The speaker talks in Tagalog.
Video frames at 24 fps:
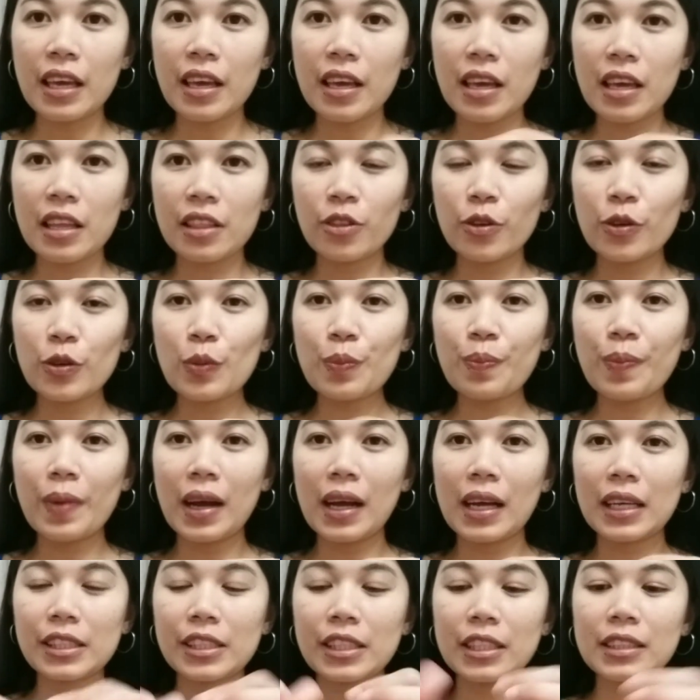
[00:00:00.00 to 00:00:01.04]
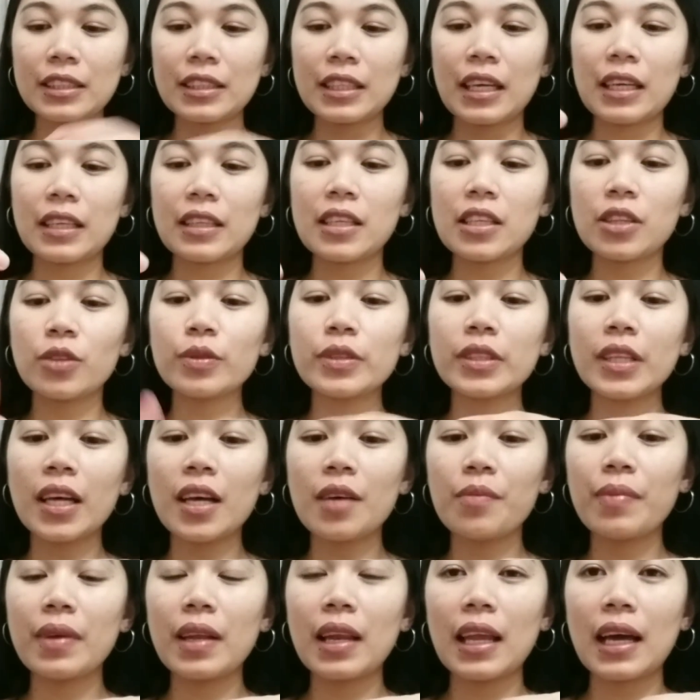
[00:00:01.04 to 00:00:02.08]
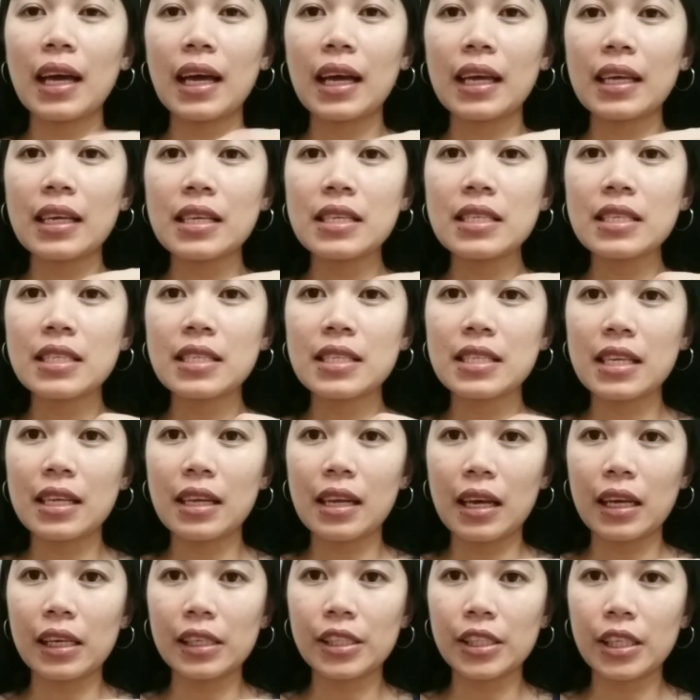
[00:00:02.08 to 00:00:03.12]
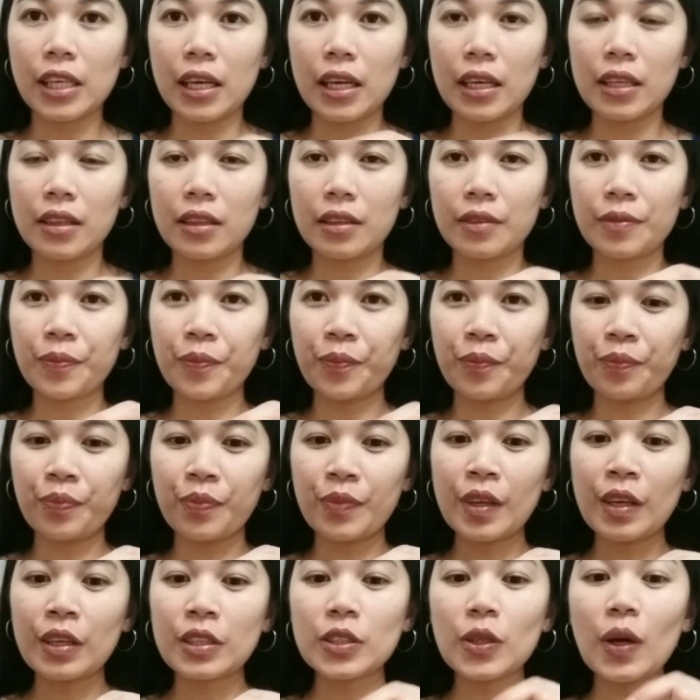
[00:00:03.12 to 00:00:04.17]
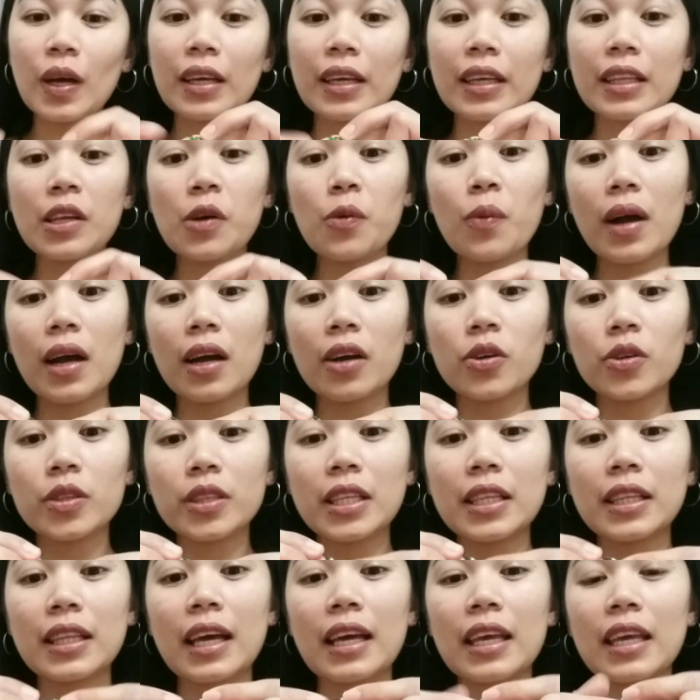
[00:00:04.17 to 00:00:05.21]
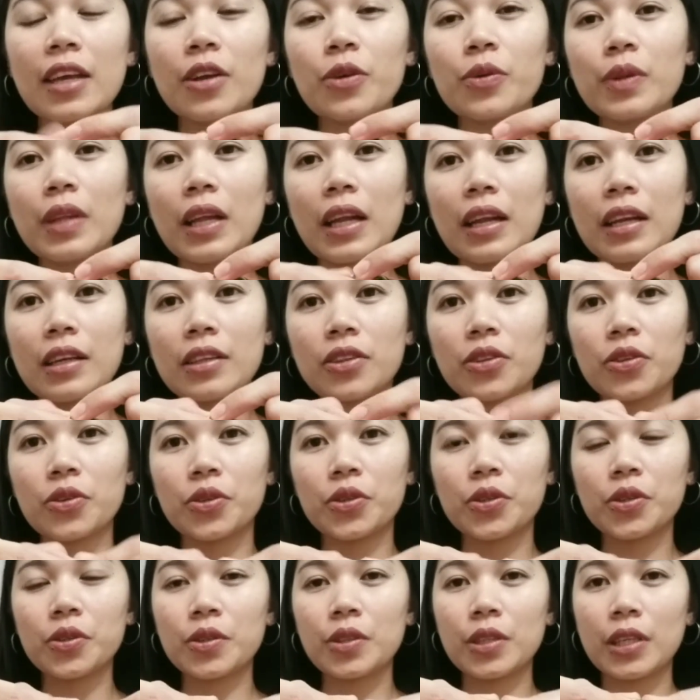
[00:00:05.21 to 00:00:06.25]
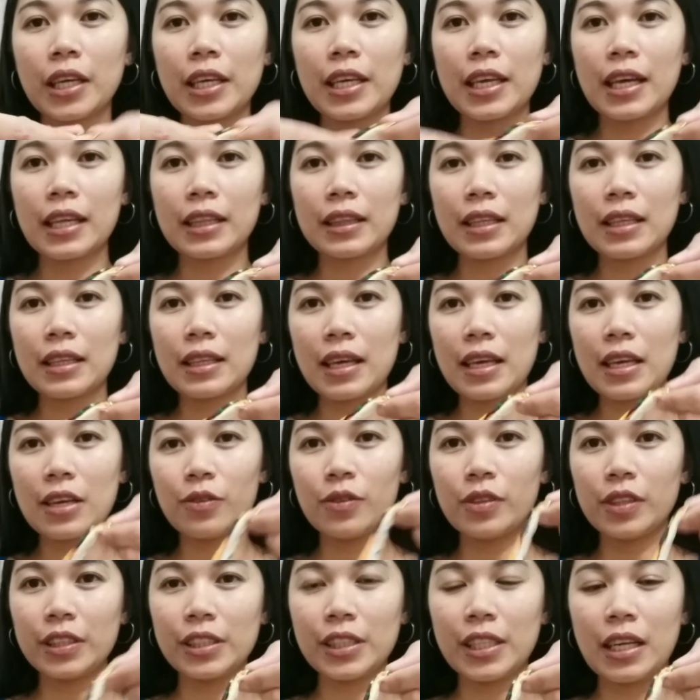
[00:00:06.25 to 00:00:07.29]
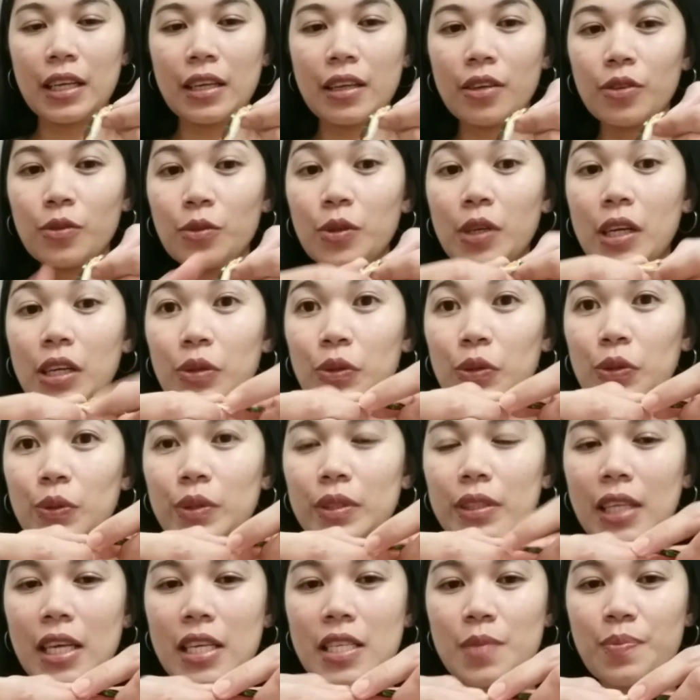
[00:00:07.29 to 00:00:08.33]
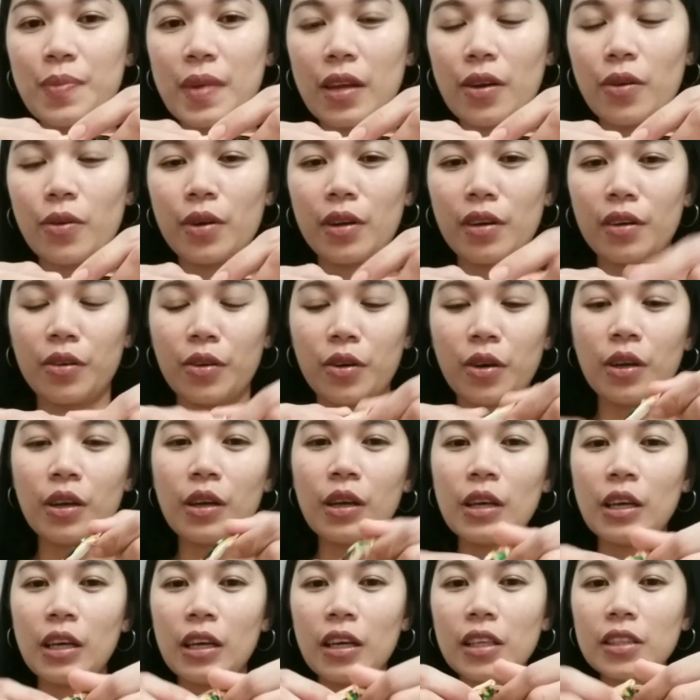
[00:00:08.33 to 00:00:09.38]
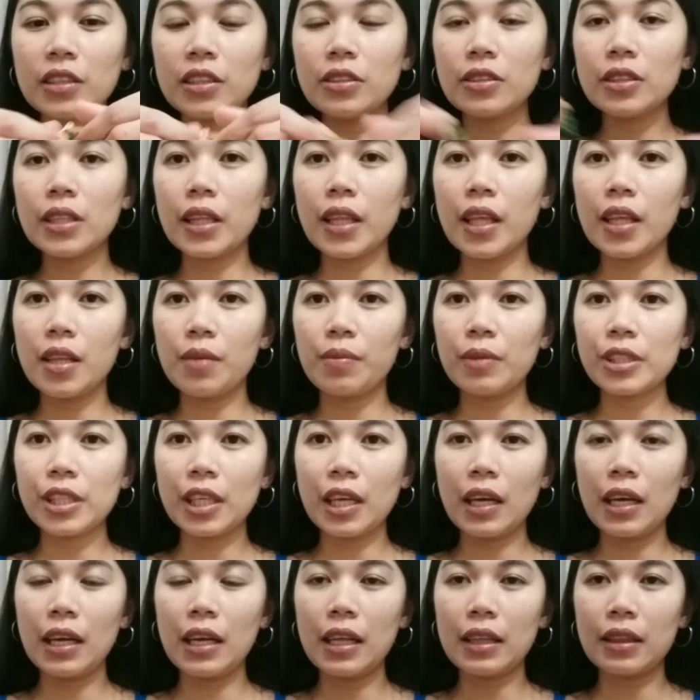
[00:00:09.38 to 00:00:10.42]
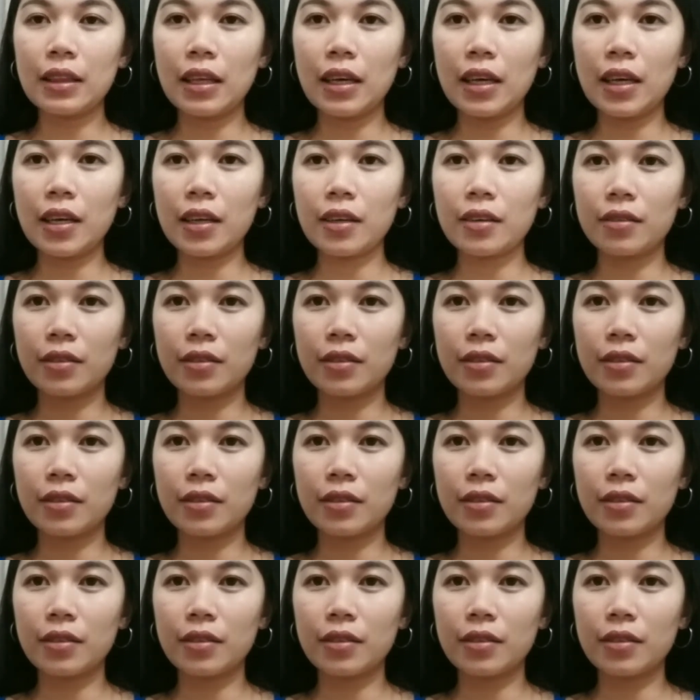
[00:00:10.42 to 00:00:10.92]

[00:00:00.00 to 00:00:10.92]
Ito yung pang-adjust niya. Dito sa kabila is sira siya. So, ang ginawa ko, tinahi ko na lang to. Ayan, tinahi ko na siya na kung ano yung size meron ako. Kasi hindi naman siya halata.